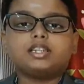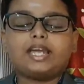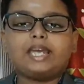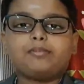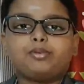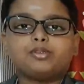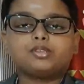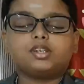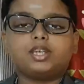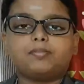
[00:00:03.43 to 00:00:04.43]

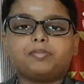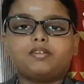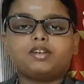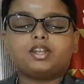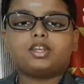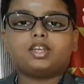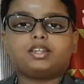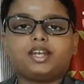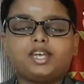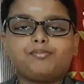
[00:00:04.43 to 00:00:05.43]
தைப்பூசம் எப்போ வருது
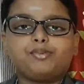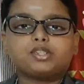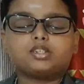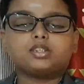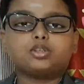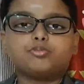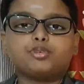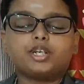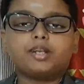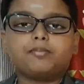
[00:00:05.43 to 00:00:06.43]
தைப்பூசத்துக்கும்
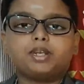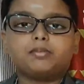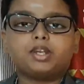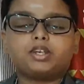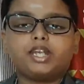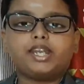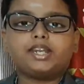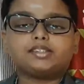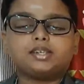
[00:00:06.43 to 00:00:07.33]
முருகப்பெருமானுக்கும் என்ன